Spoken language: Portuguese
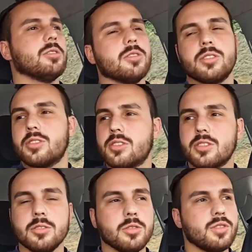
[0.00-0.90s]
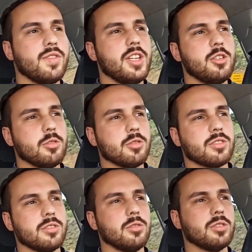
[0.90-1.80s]
nos, nos vídeos dos,
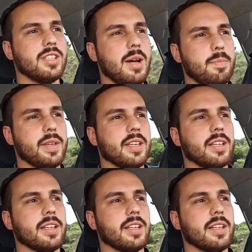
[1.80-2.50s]
dos up?